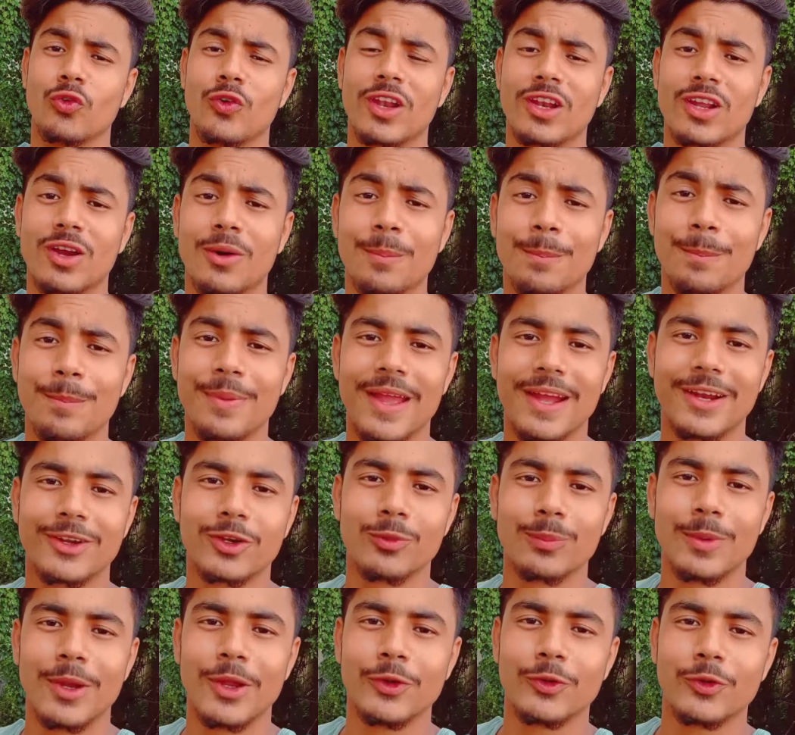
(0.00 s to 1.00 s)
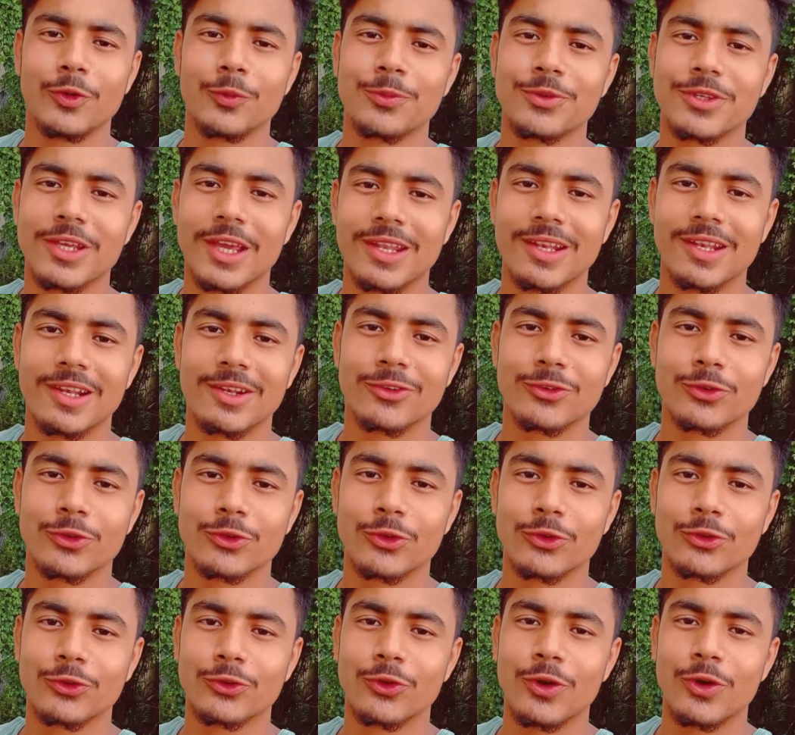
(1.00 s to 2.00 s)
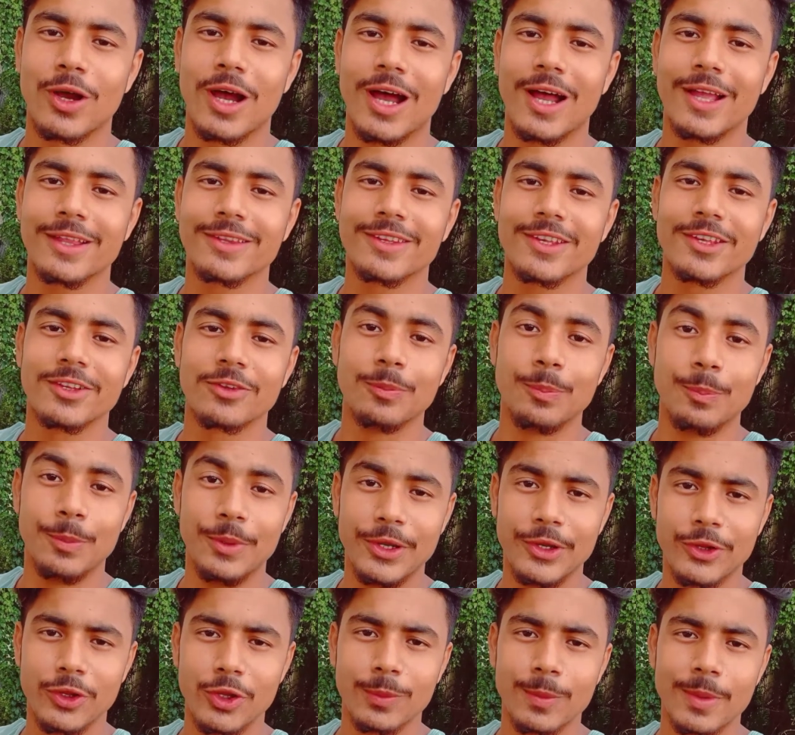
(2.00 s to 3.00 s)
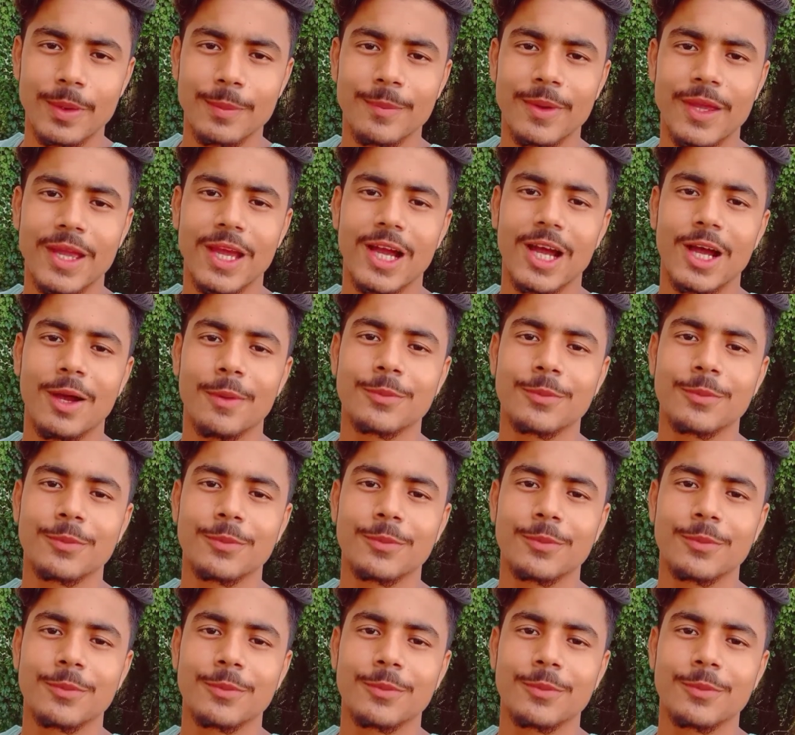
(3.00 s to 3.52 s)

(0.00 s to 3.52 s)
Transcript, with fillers: वेलकम बैक टू माय यूट्यूब चैनल सो दोस्तों आज की इस वीडियो में मैं